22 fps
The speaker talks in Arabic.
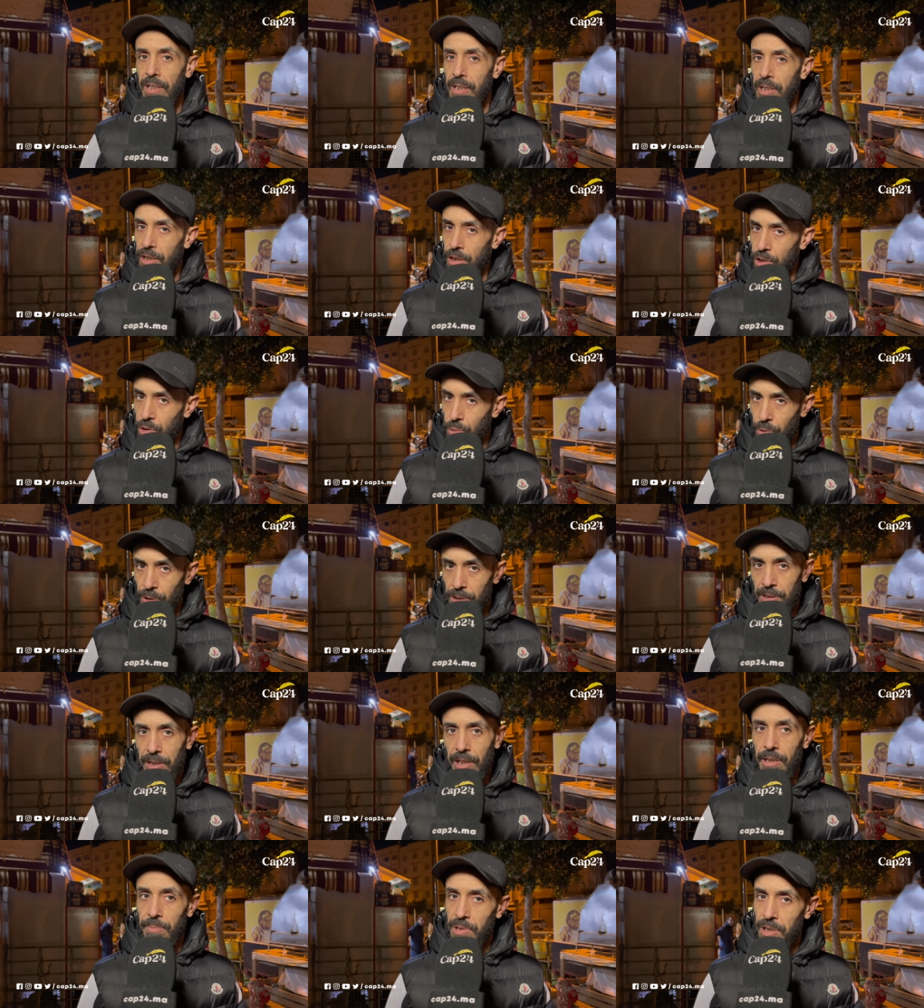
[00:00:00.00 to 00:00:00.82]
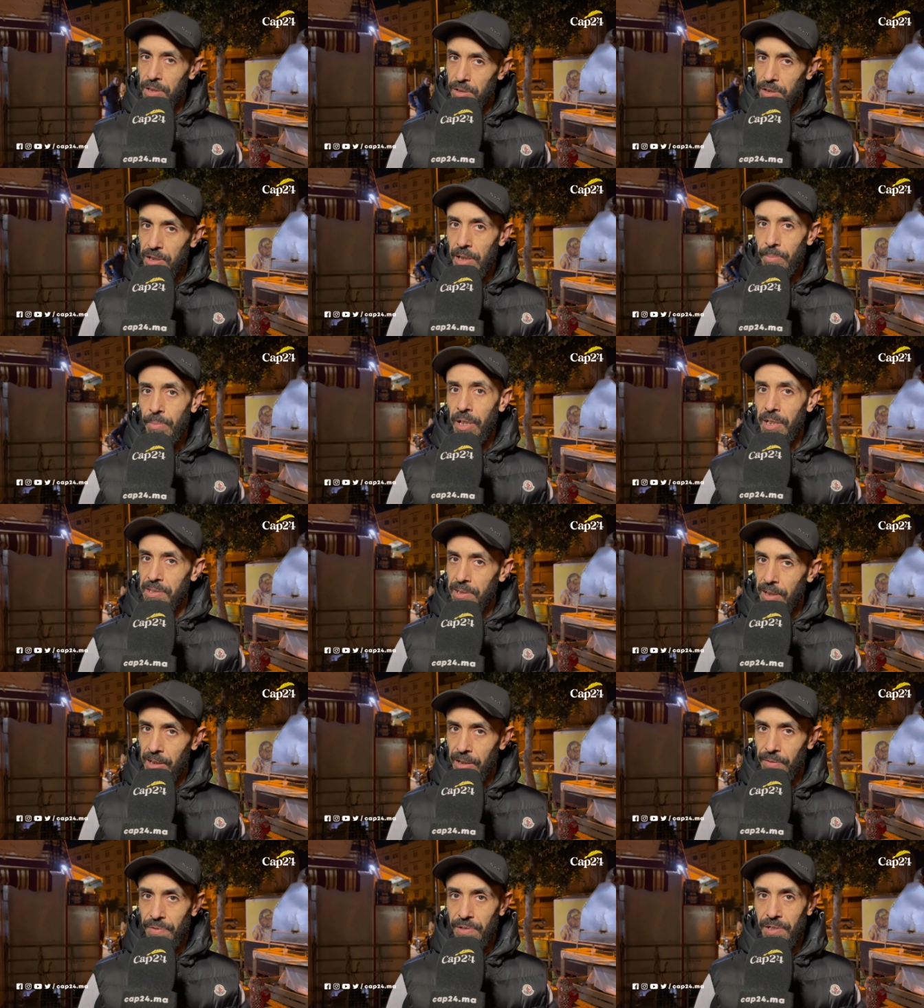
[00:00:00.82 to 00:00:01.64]
يتوضى يمشي للجامع
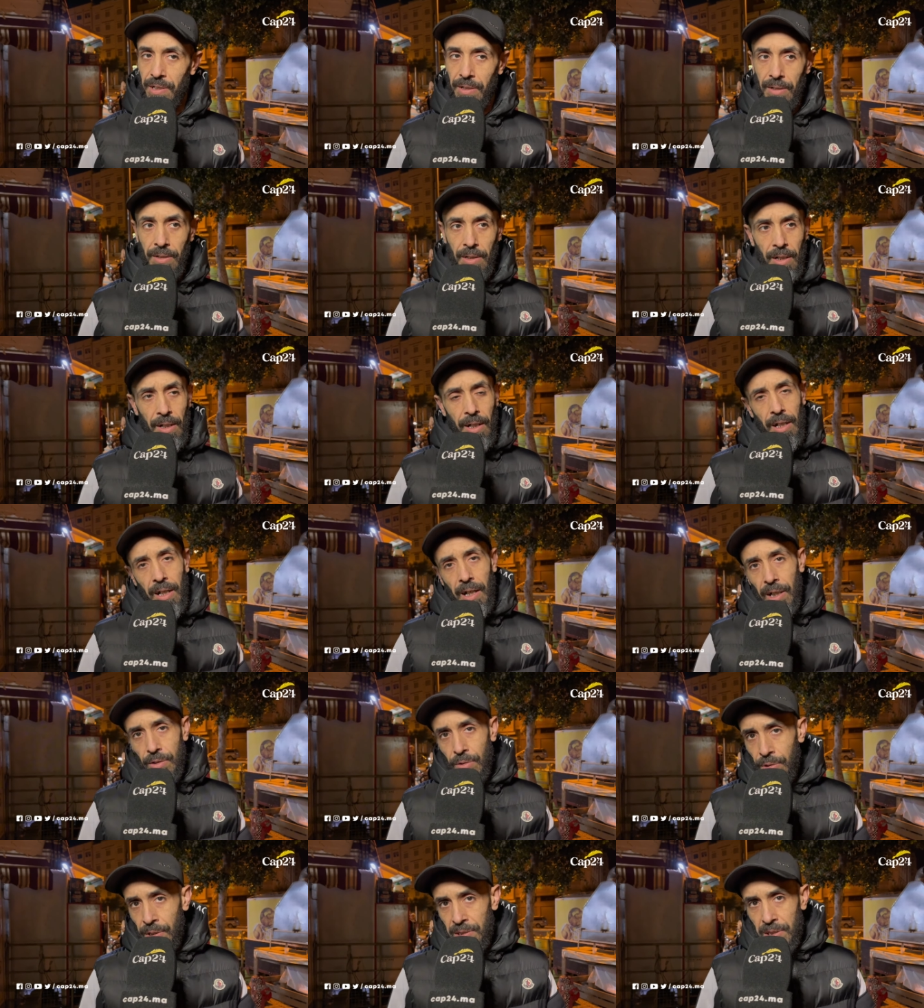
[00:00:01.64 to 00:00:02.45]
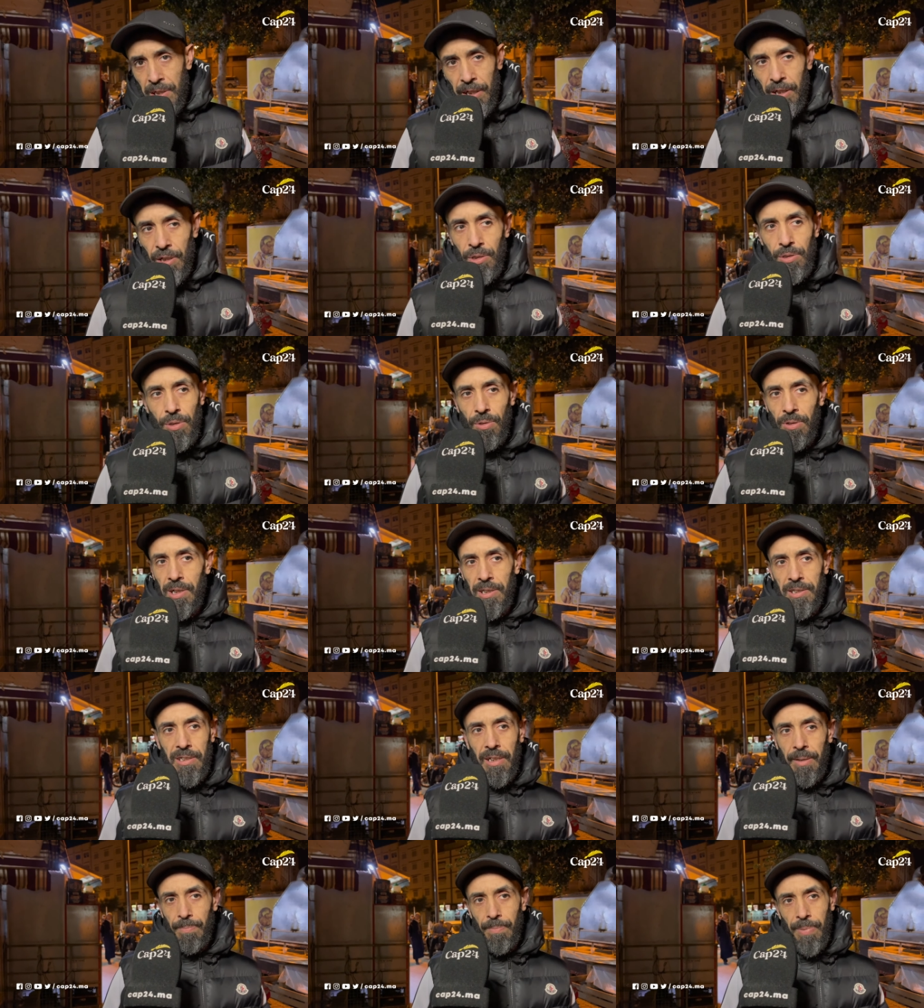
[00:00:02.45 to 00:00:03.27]
يصلي الفجر هادو الناس اللي كيهضروا على
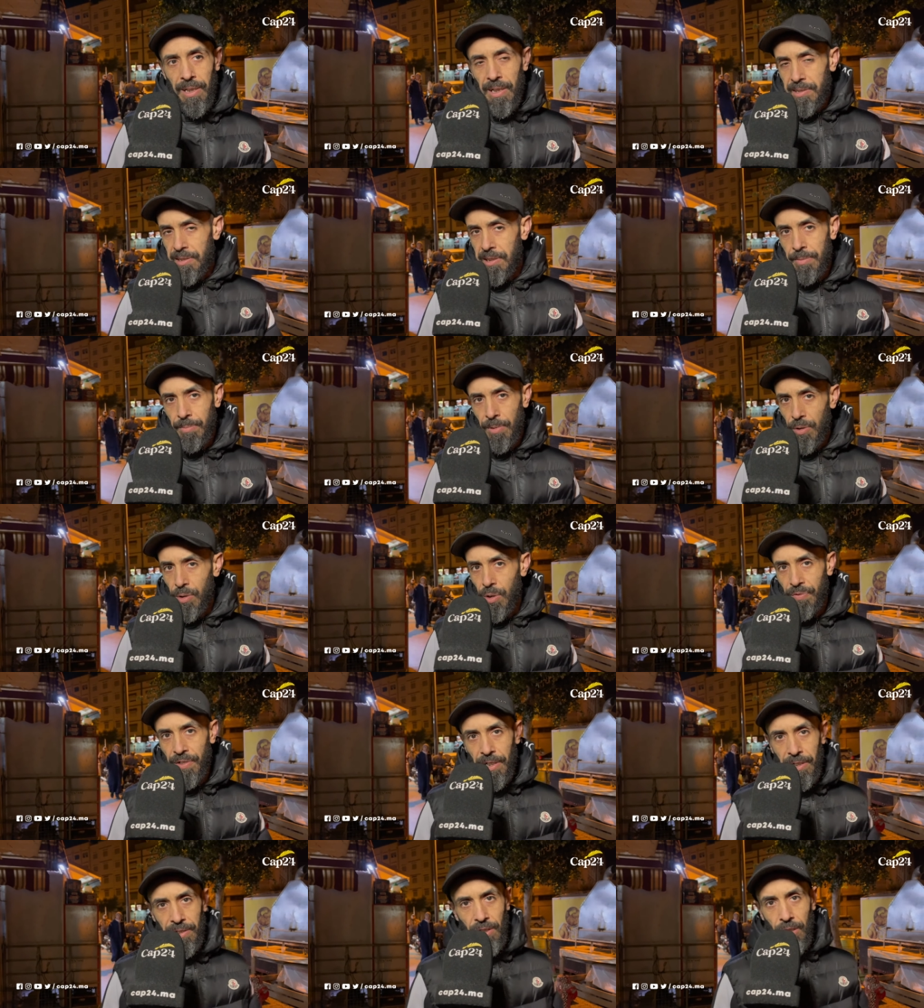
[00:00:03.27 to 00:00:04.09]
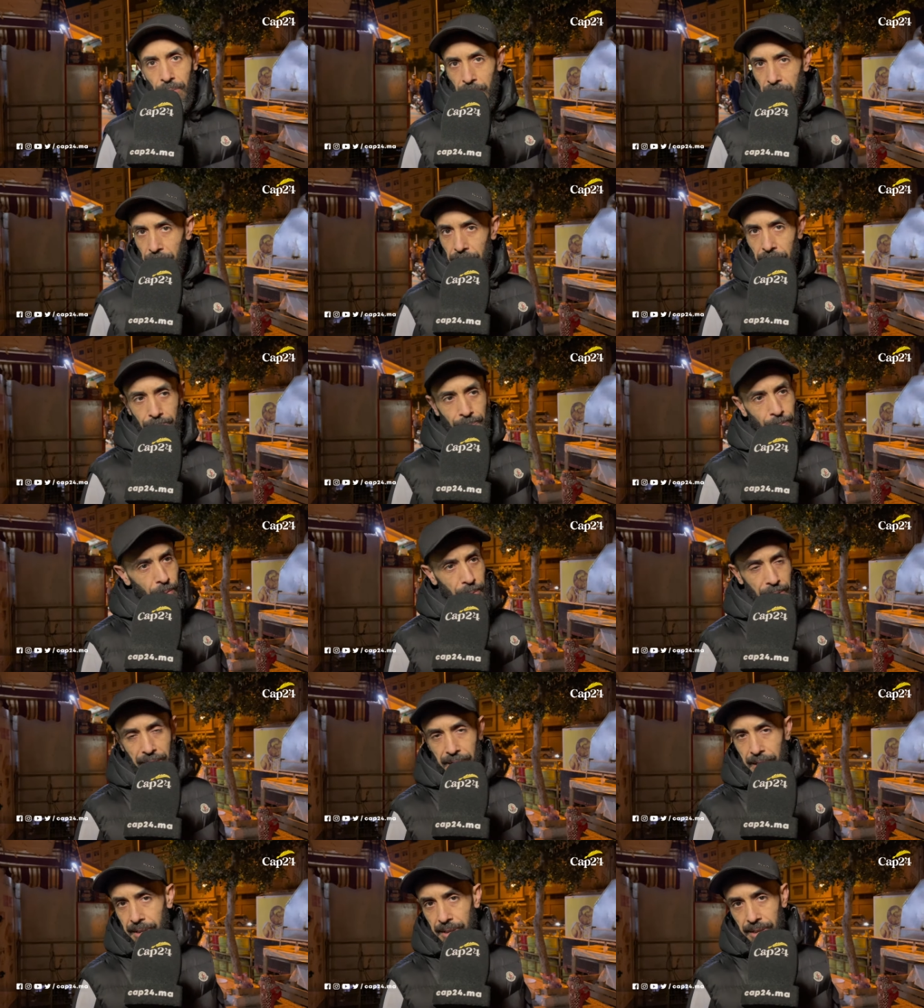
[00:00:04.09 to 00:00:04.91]
الطب اصلا معروفين انهم
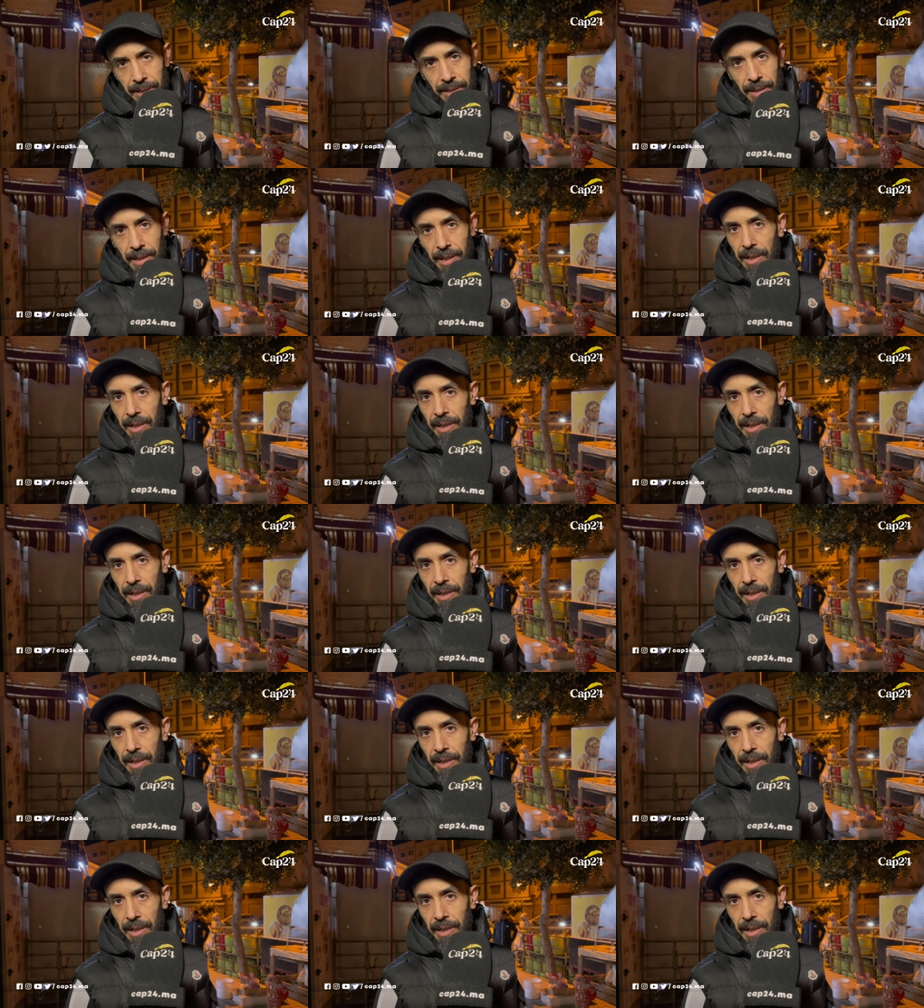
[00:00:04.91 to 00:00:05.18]
كيبوريين